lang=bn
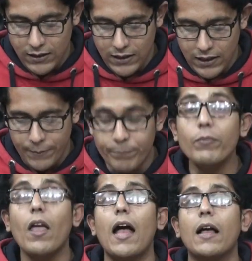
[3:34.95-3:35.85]
যে
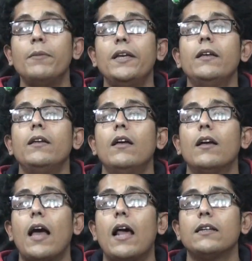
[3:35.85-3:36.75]
আগামী
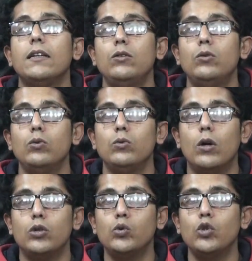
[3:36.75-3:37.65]
কাল কিন্তু
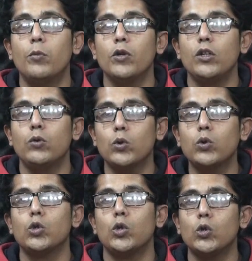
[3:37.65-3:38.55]
শূন্য পদের তথ্য
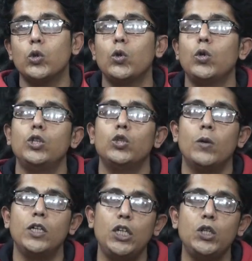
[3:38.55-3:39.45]
সংশোধনের
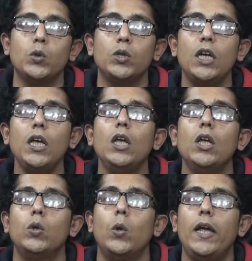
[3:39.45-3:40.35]
সময় শেষ হচ্ছে
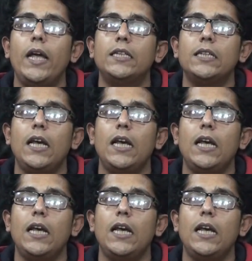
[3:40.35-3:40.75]
তো এই